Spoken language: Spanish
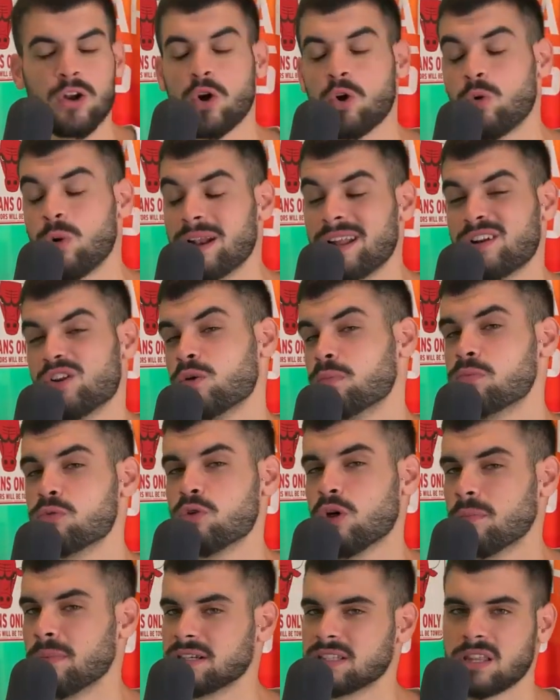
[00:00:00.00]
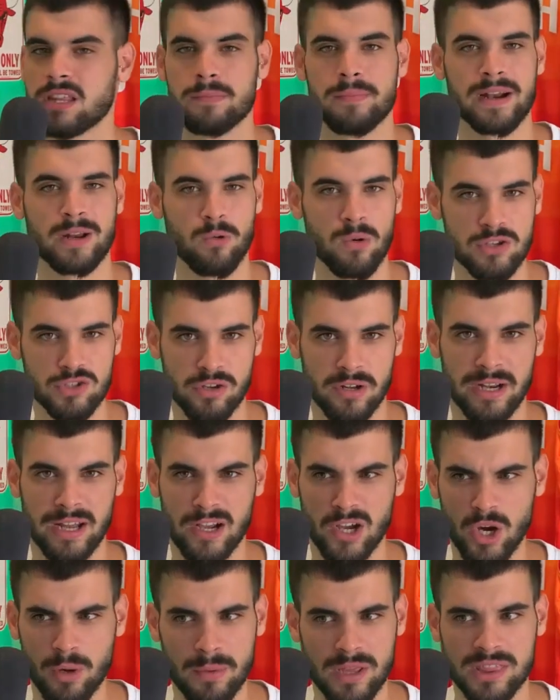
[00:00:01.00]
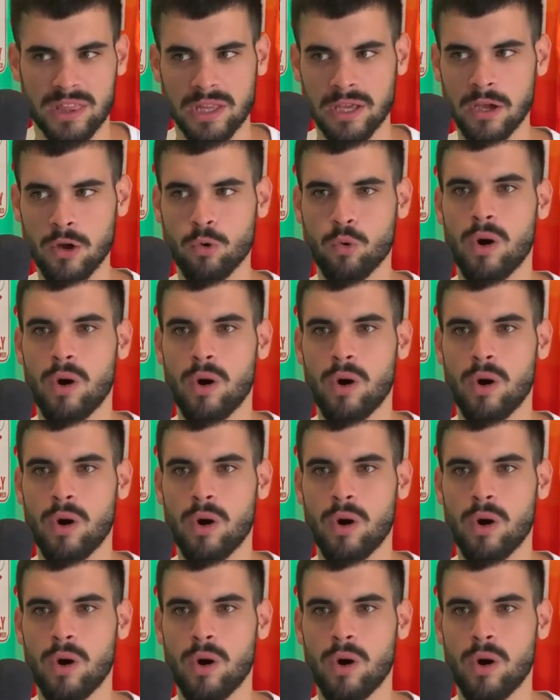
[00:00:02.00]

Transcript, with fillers: los cuales no pudo participar Juancho Hernán Gómez,